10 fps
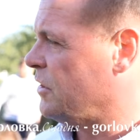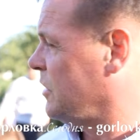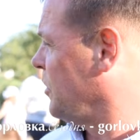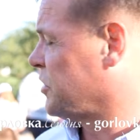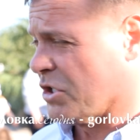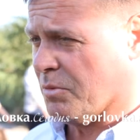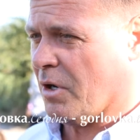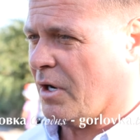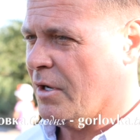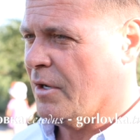и под
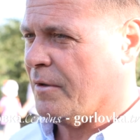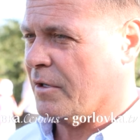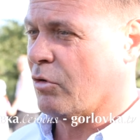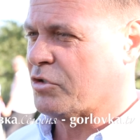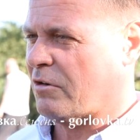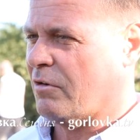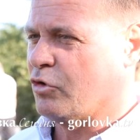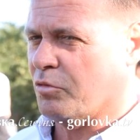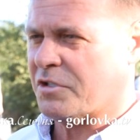джипа, и грузовым в том